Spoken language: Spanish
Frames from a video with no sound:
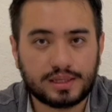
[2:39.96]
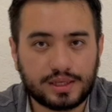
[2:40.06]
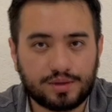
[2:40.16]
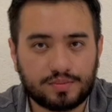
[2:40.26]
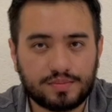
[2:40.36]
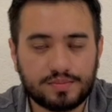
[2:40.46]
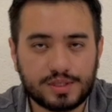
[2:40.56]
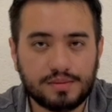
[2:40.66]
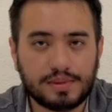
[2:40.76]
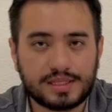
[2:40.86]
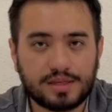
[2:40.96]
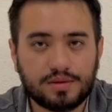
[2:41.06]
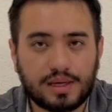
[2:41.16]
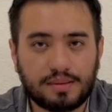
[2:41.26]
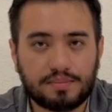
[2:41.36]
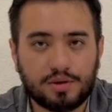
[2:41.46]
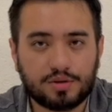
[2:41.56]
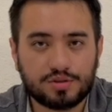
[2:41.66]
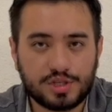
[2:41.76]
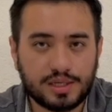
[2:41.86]
Ethereum, ¿sí? Basado en la
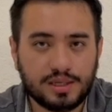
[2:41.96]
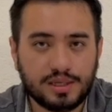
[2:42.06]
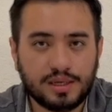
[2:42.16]
blockchain